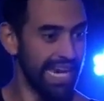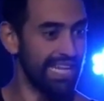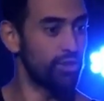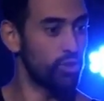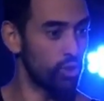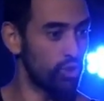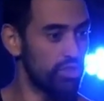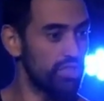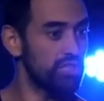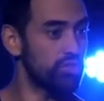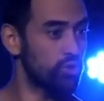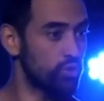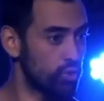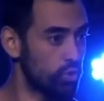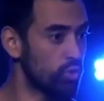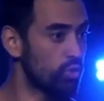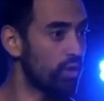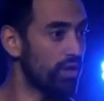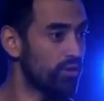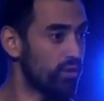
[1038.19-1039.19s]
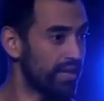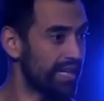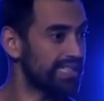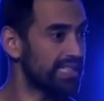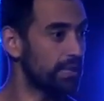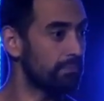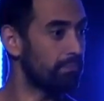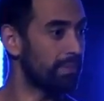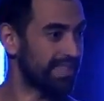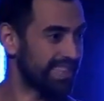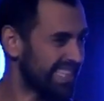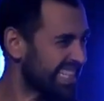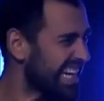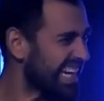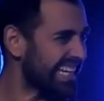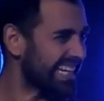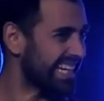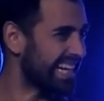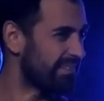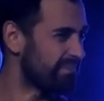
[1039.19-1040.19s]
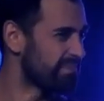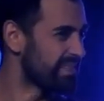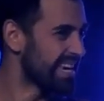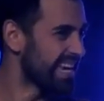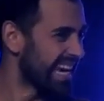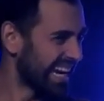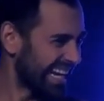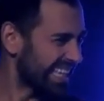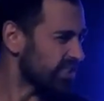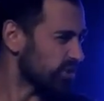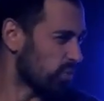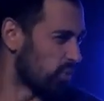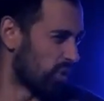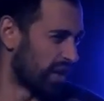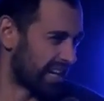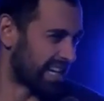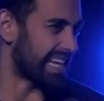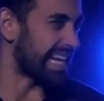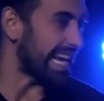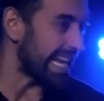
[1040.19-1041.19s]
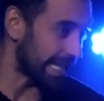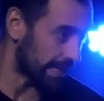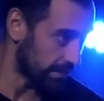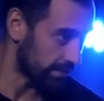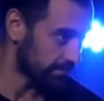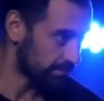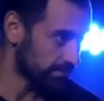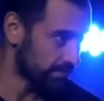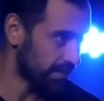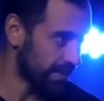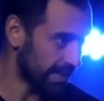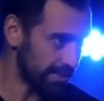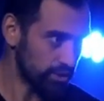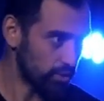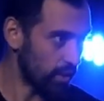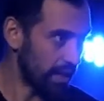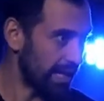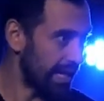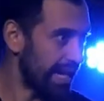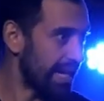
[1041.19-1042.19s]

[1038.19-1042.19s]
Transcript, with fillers: Entonces tú cuando eras el patriarca, eras como el rey Eras,